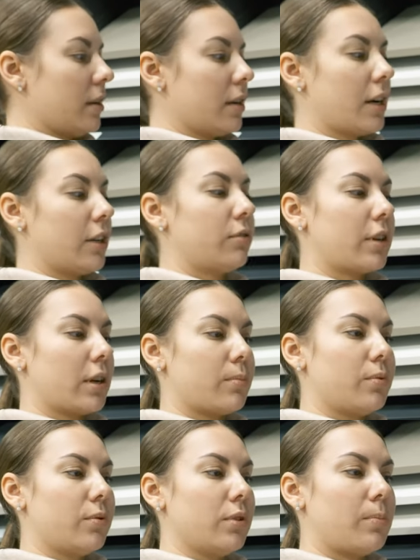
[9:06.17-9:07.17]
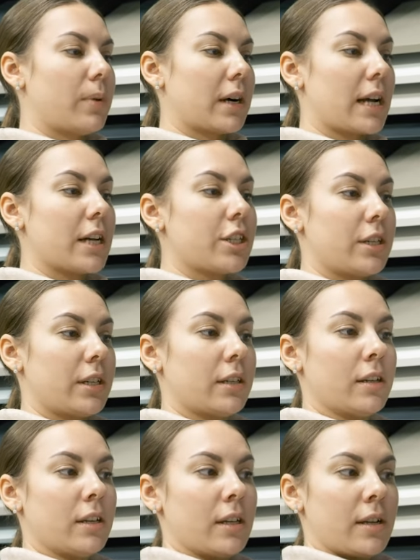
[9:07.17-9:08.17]
которая будет покрашена
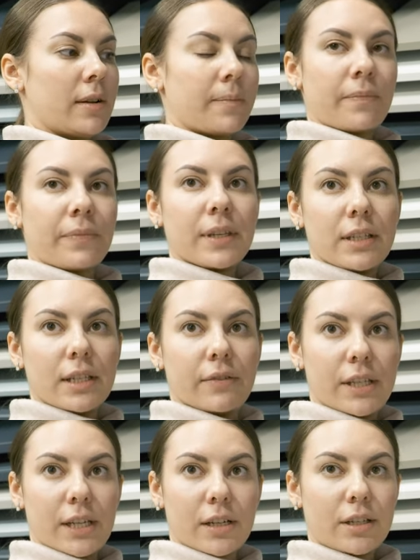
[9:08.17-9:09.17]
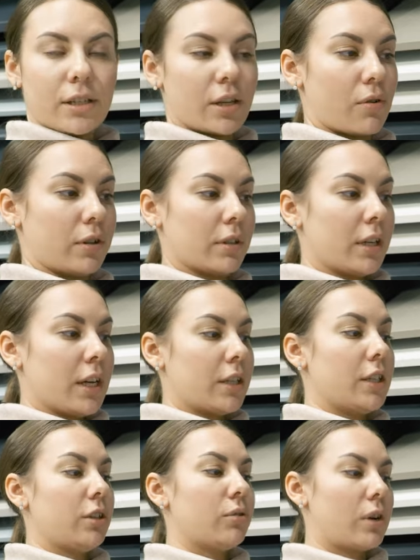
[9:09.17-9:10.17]
со всех сторон.
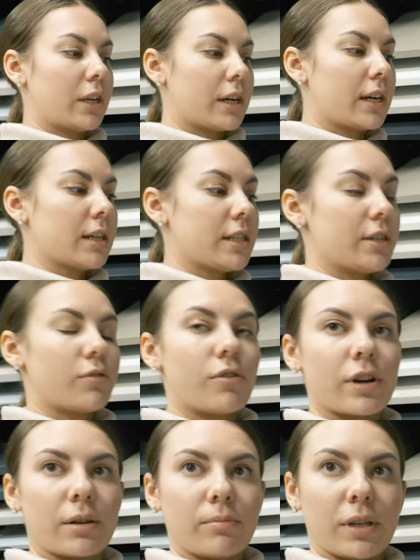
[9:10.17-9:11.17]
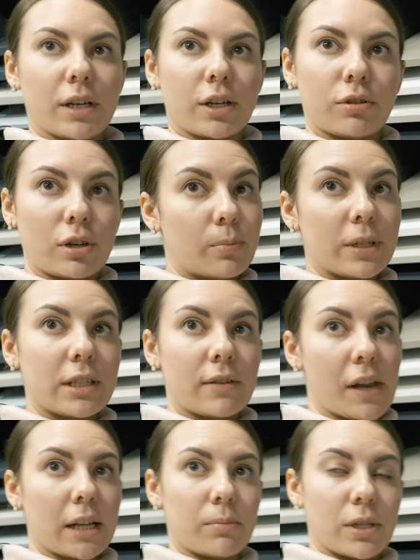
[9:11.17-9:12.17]
Не только декорами, которые
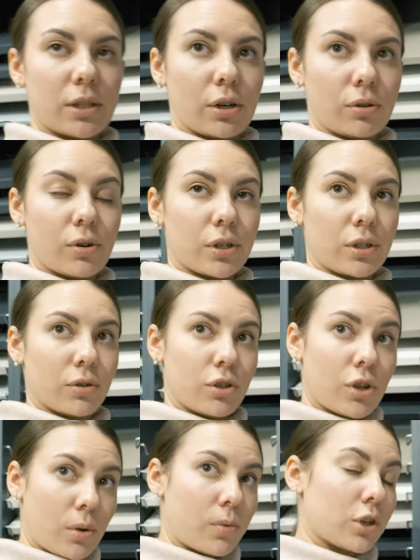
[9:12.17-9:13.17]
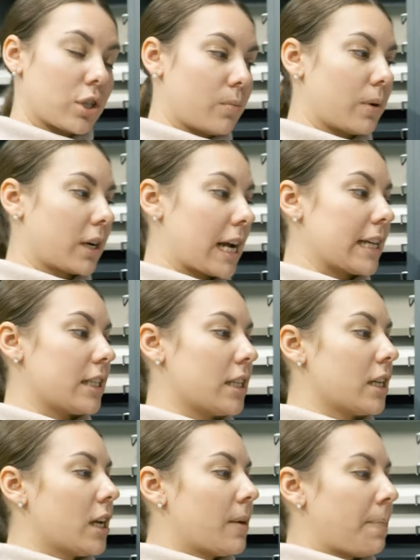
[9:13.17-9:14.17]
представляет мистер Дорс, но еще и можно
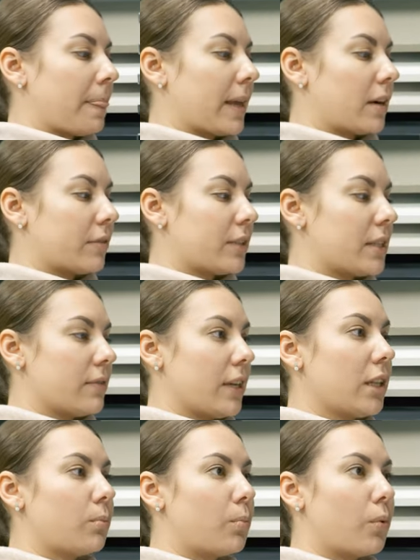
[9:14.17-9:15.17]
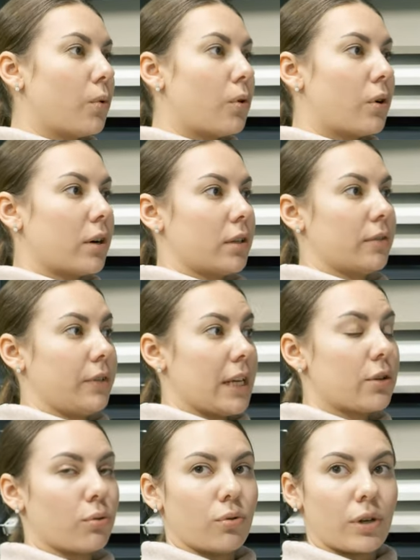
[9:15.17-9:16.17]
покрасить а, в цвет по
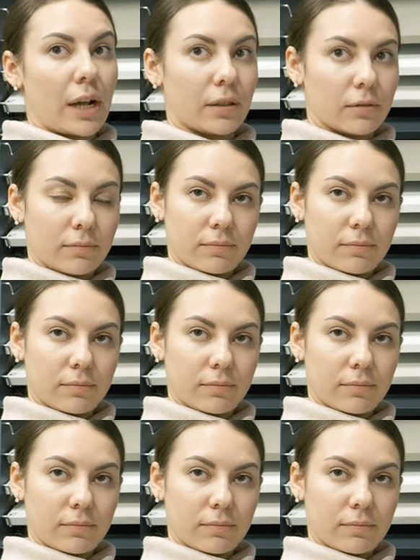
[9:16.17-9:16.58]
вееру Урал.